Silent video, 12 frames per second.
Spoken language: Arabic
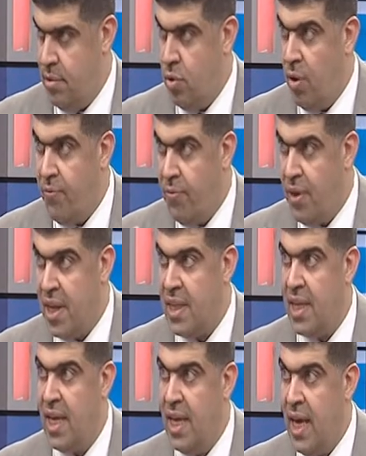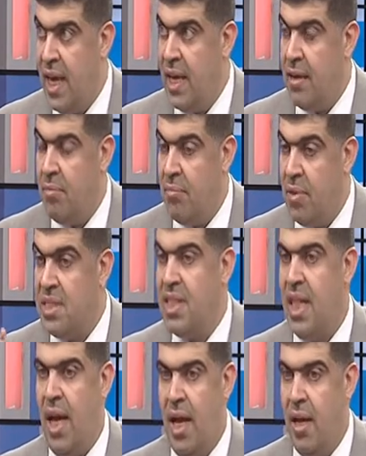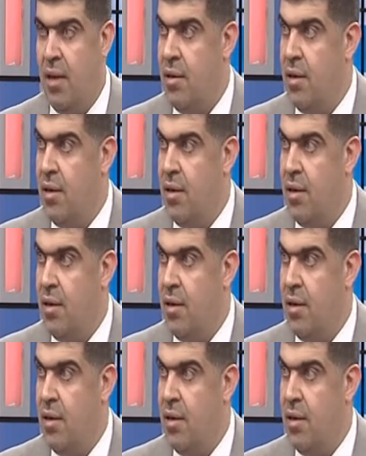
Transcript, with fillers: توفرت إلى مصلحة